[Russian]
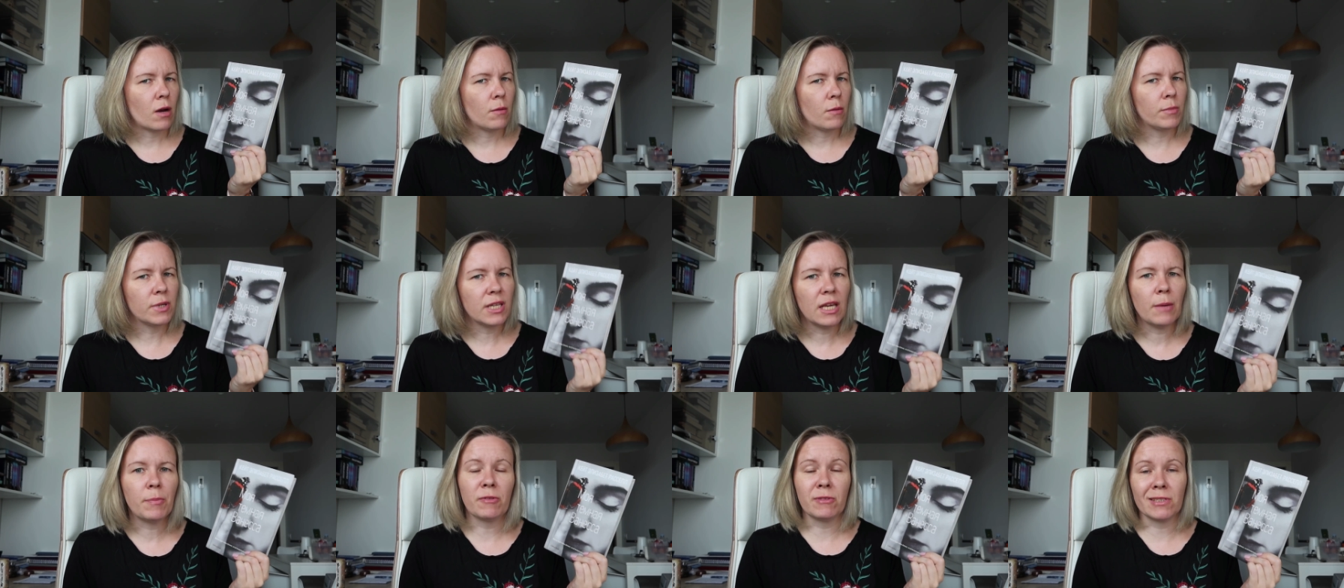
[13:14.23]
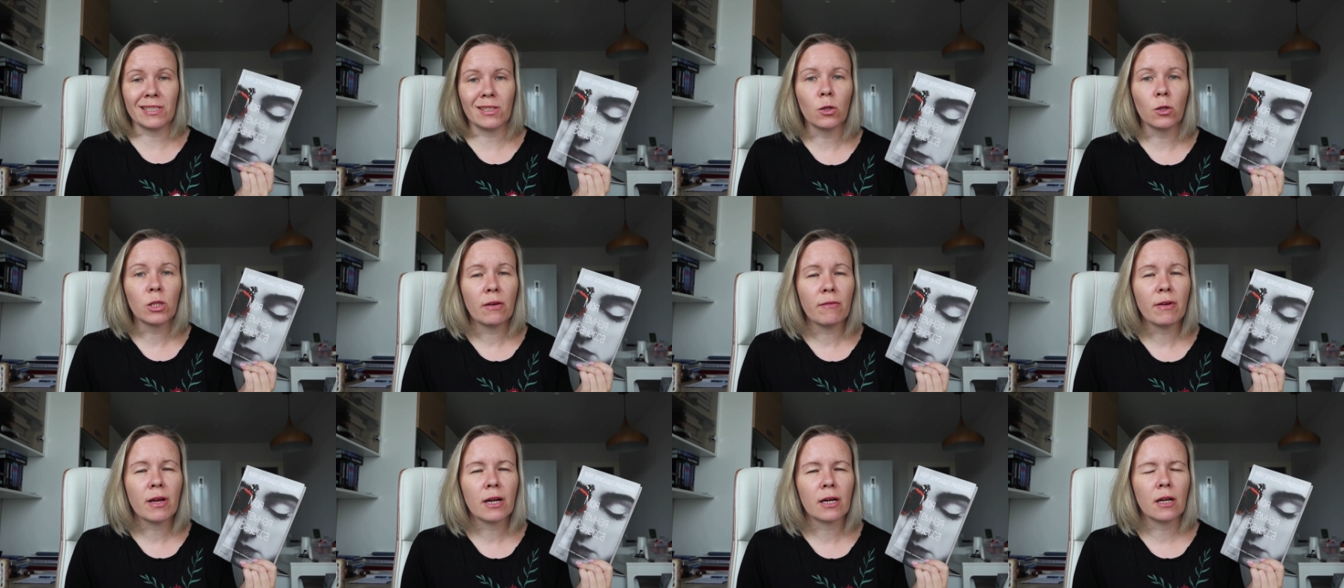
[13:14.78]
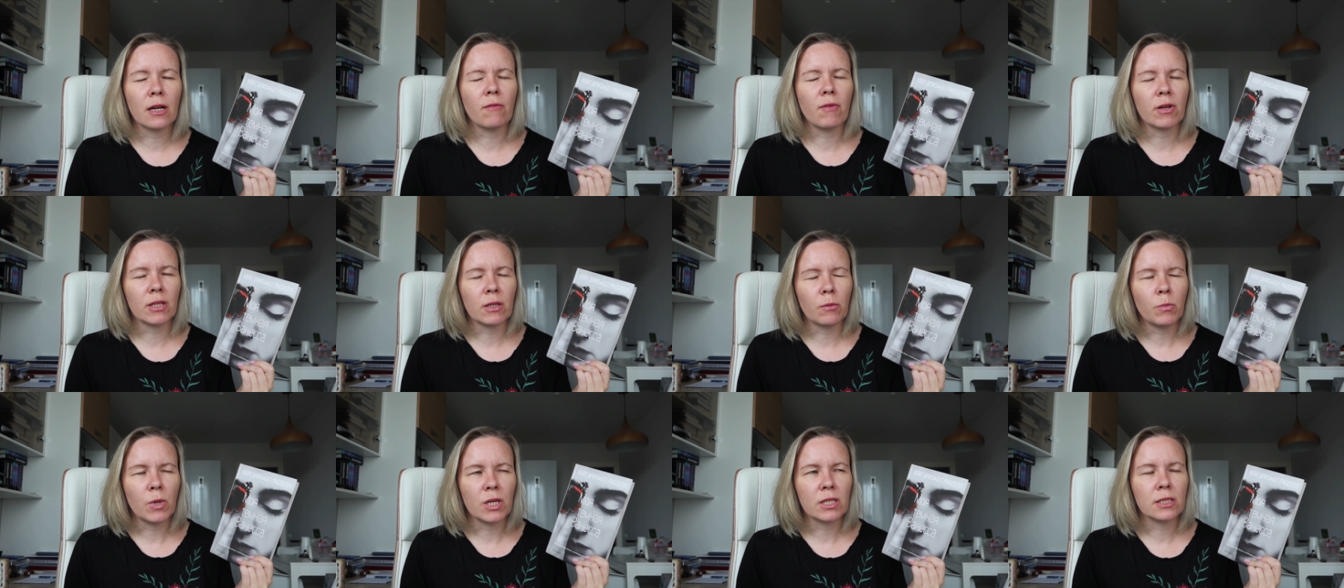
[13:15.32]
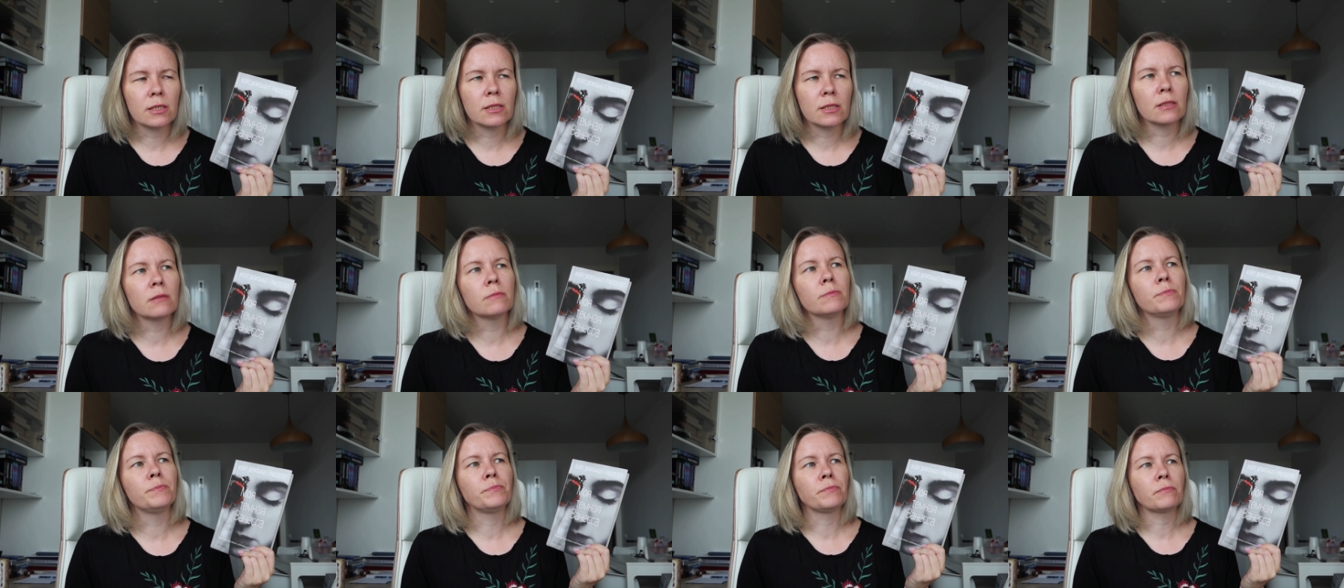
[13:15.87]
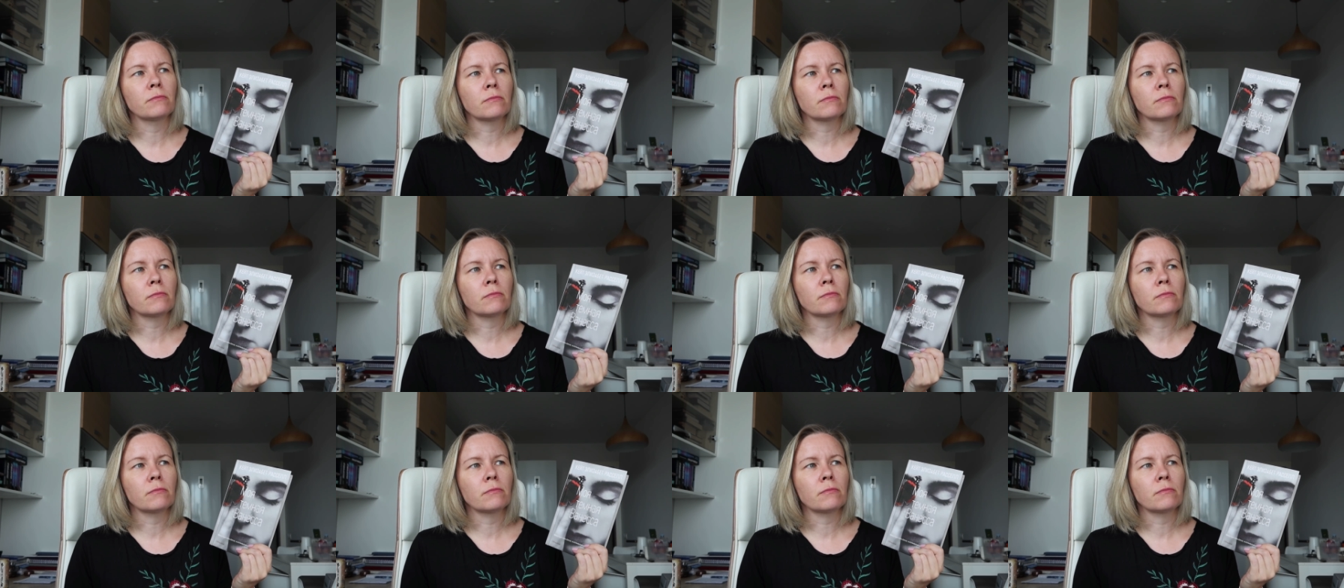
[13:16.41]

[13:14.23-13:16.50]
Мне повезло, наверное, в этом месяце,